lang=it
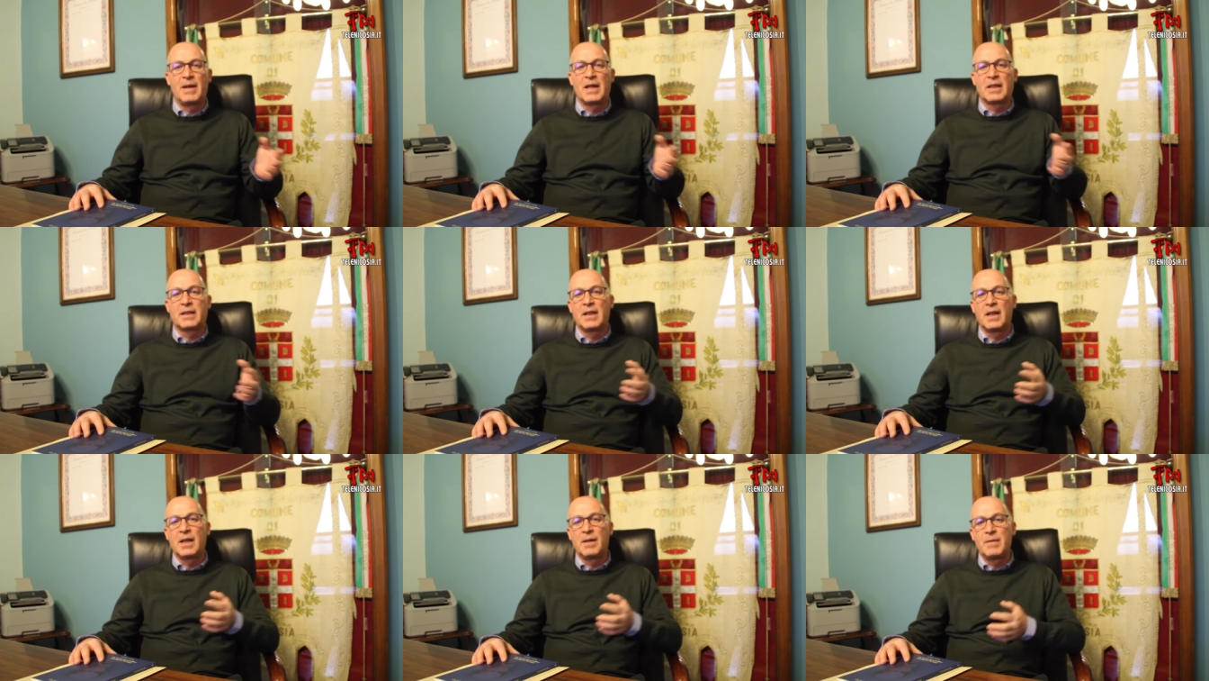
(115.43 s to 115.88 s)

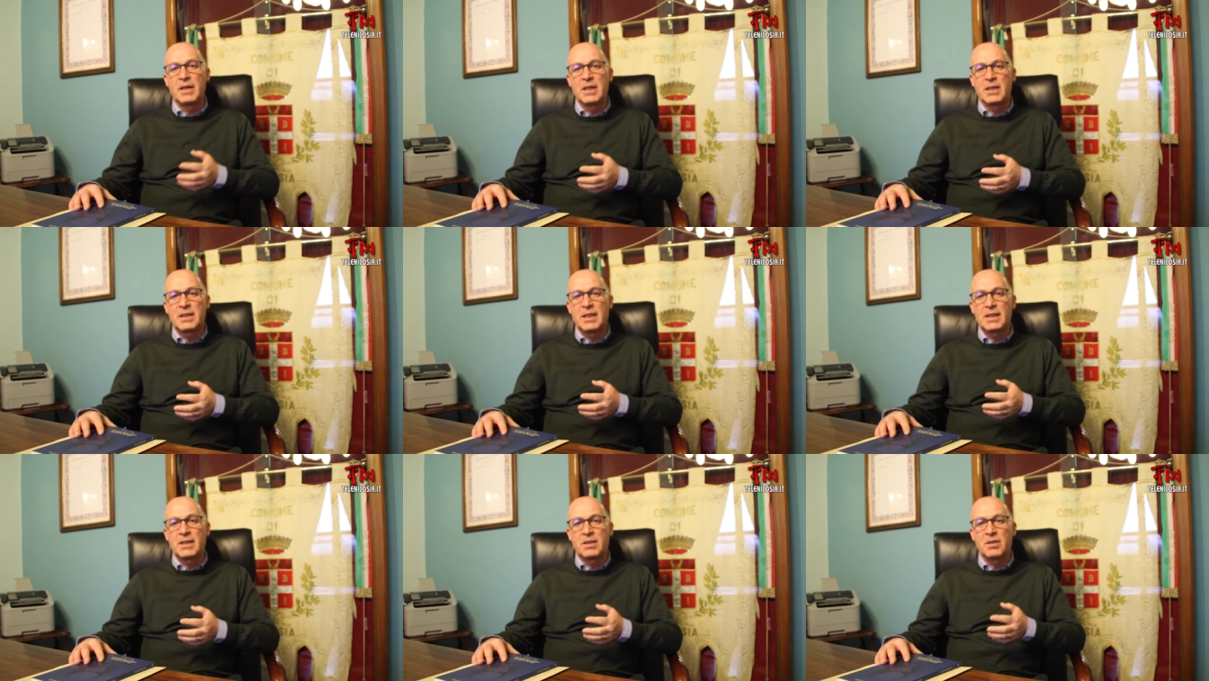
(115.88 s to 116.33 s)
parte
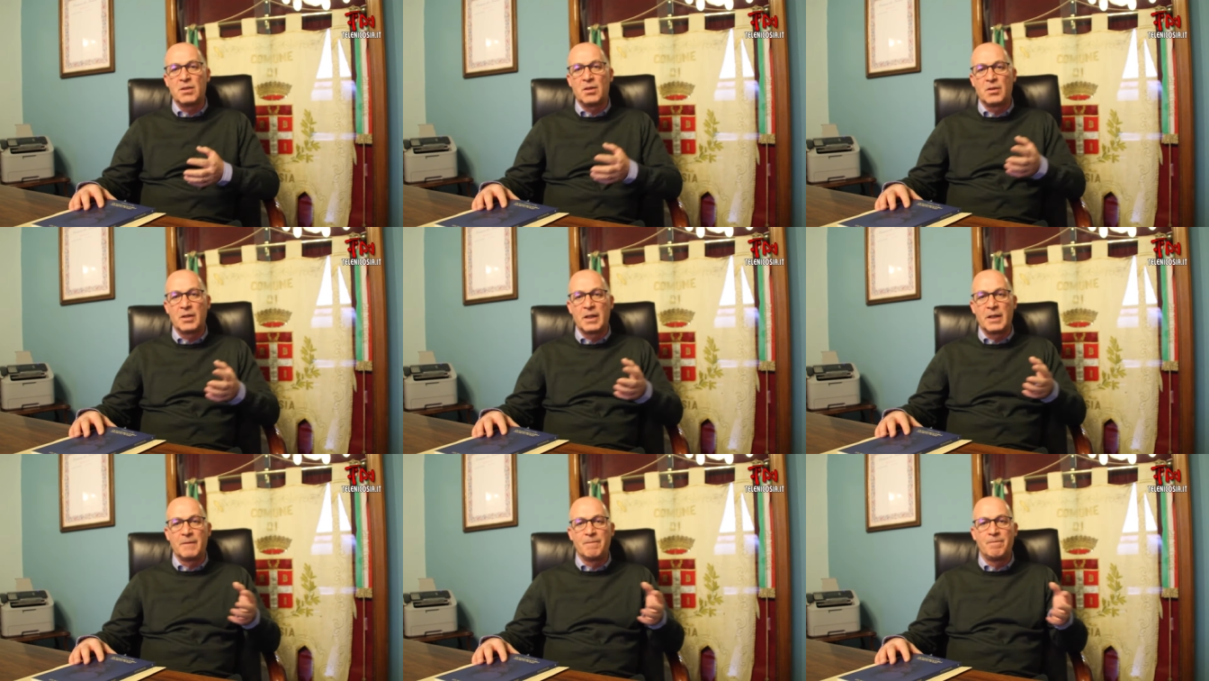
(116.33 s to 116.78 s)

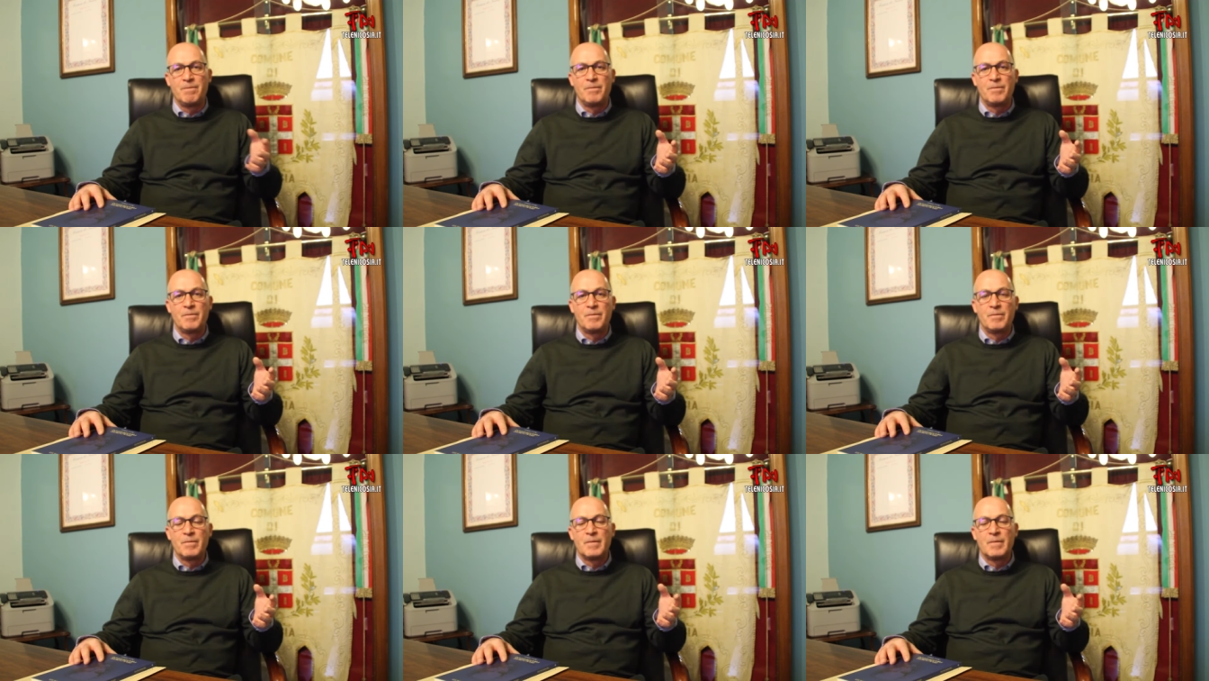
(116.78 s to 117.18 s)
dell'amministrazione